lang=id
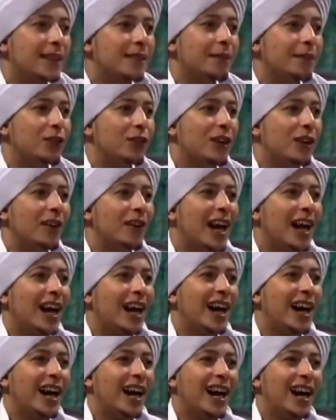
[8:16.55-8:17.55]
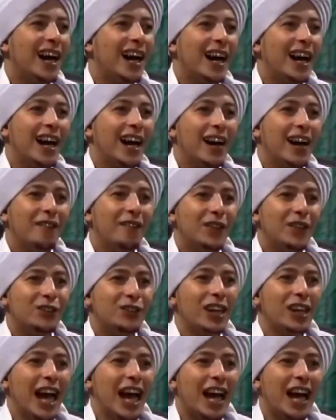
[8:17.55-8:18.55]
Betul apa enggak?
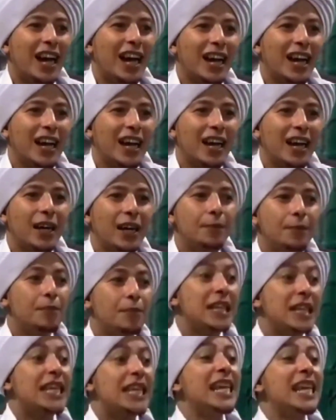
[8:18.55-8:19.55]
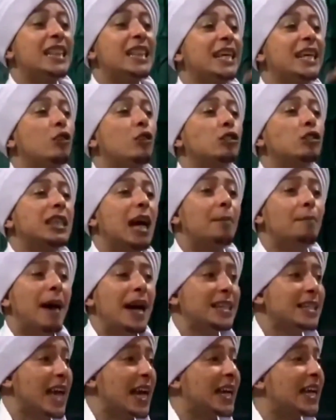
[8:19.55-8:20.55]
Betul enggak? Kita dosa
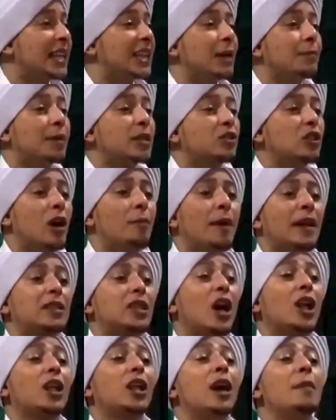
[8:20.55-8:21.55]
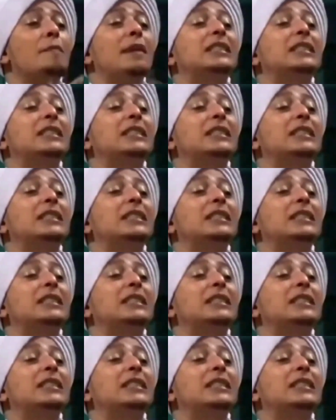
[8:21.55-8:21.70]
banyak, kita bertobat, Allah